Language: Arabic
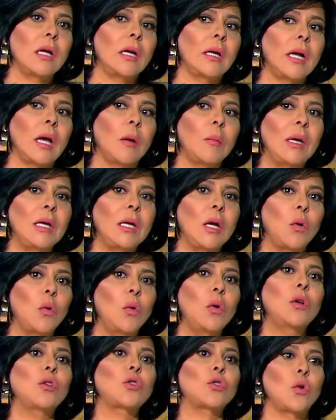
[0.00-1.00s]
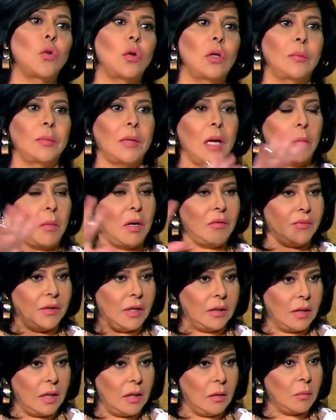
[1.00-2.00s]
احنا عملنا كل الشغل بتاع
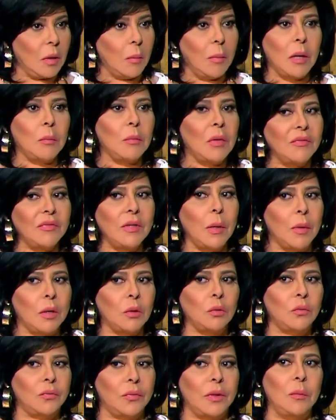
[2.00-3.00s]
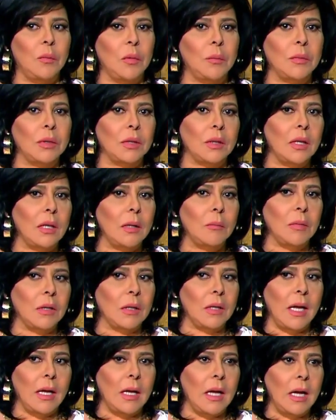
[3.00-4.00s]
مافيا ده طبعا مافيا برضو فيلم من, من
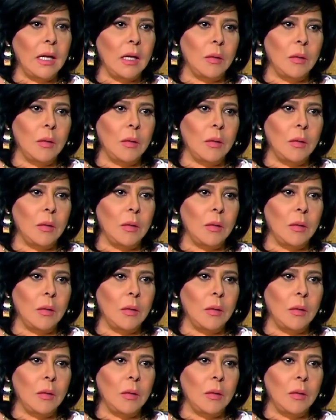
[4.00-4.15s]
مافيا لا